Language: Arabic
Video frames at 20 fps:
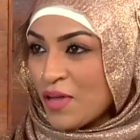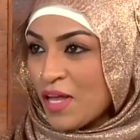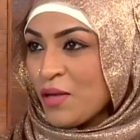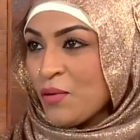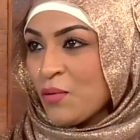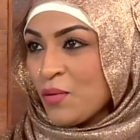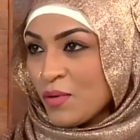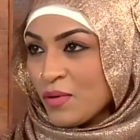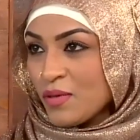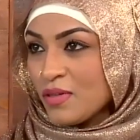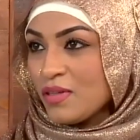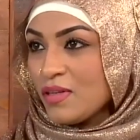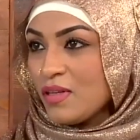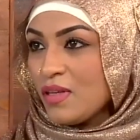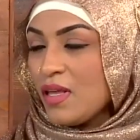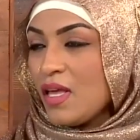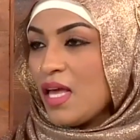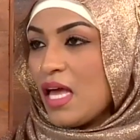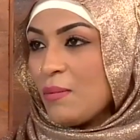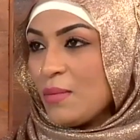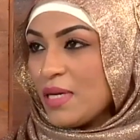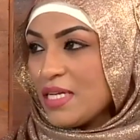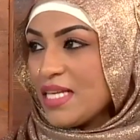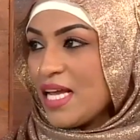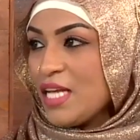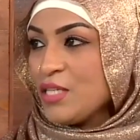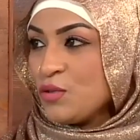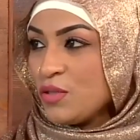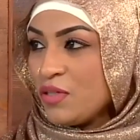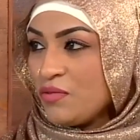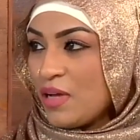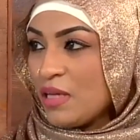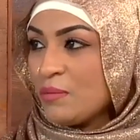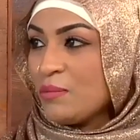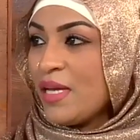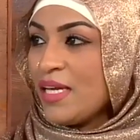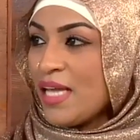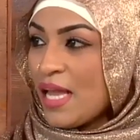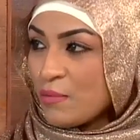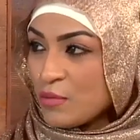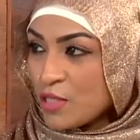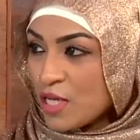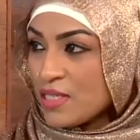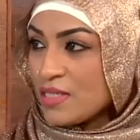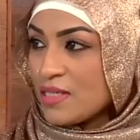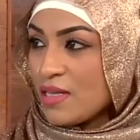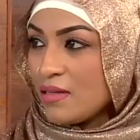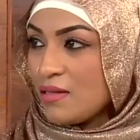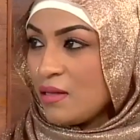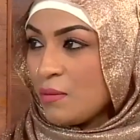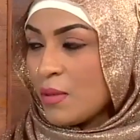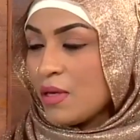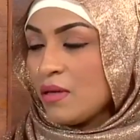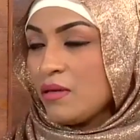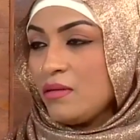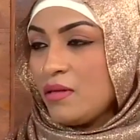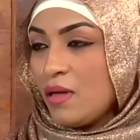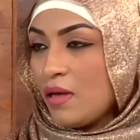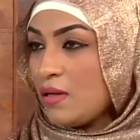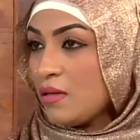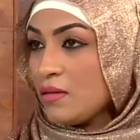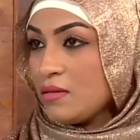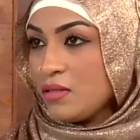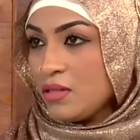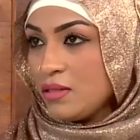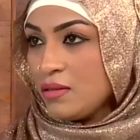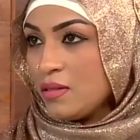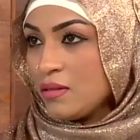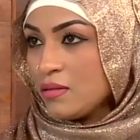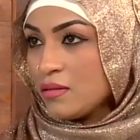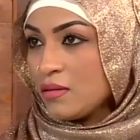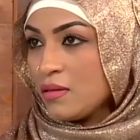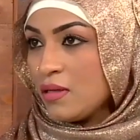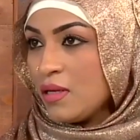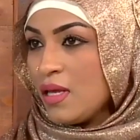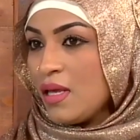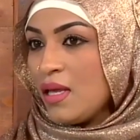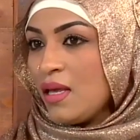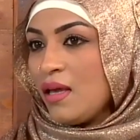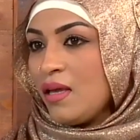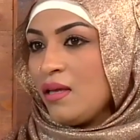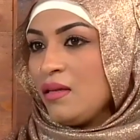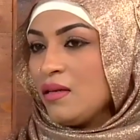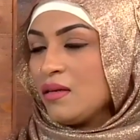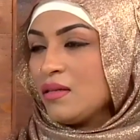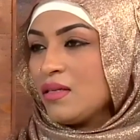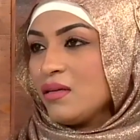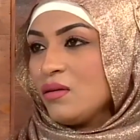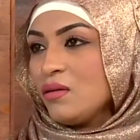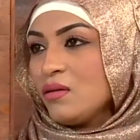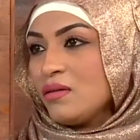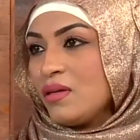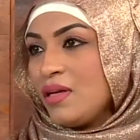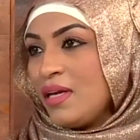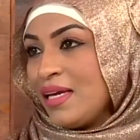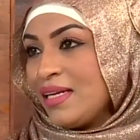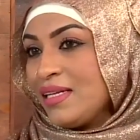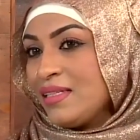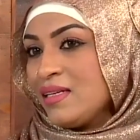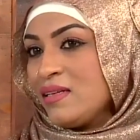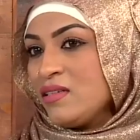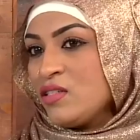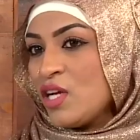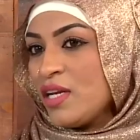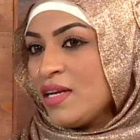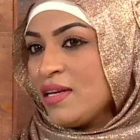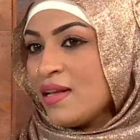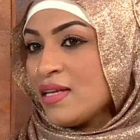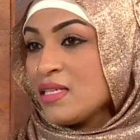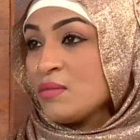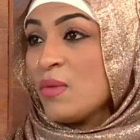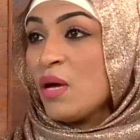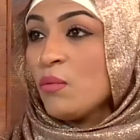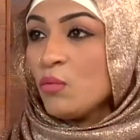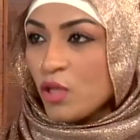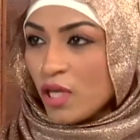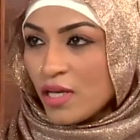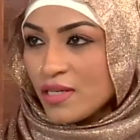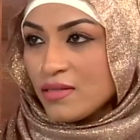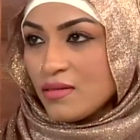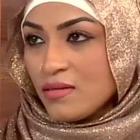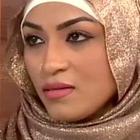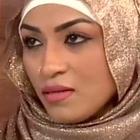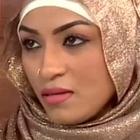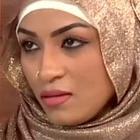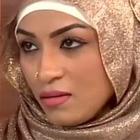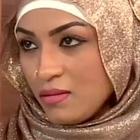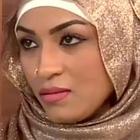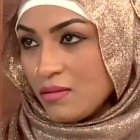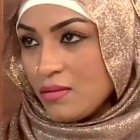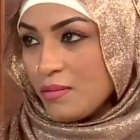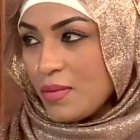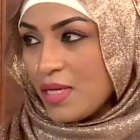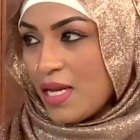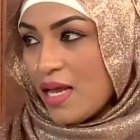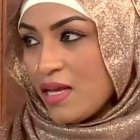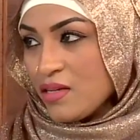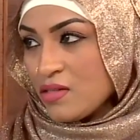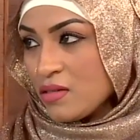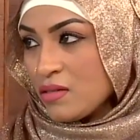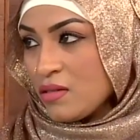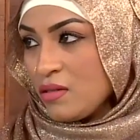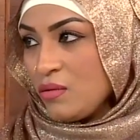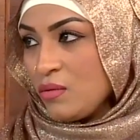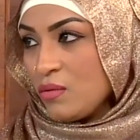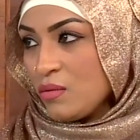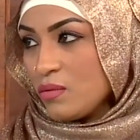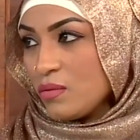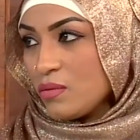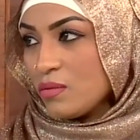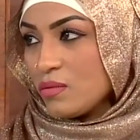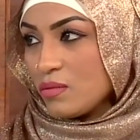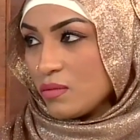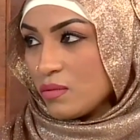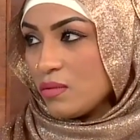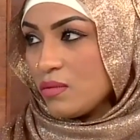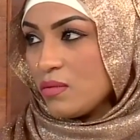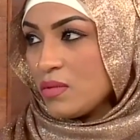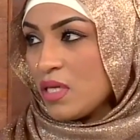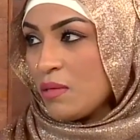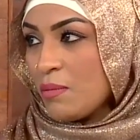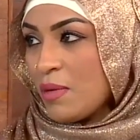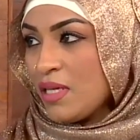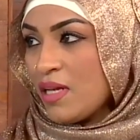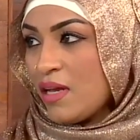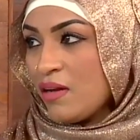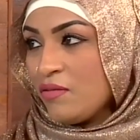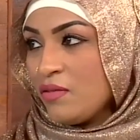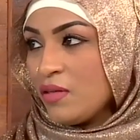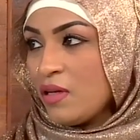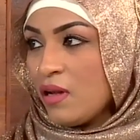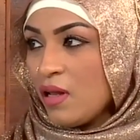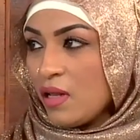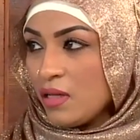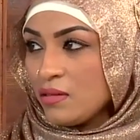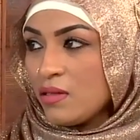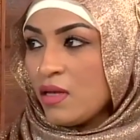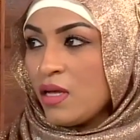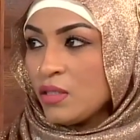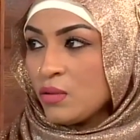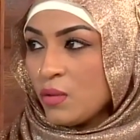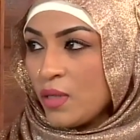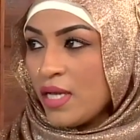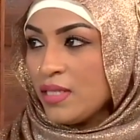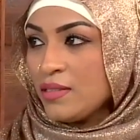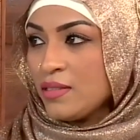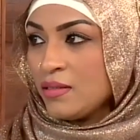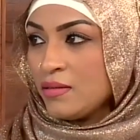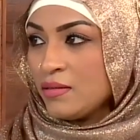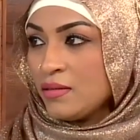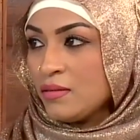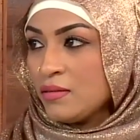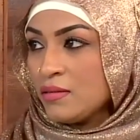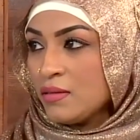ايوه صح. عملت حاجه ونفعت معي حمشي استخدمها ده غلط جدا انك تن... يعني تلجا لناس ما متخصصين بالحاجه دي و... زي ما احنا عارفين الخلطات والحاجات دي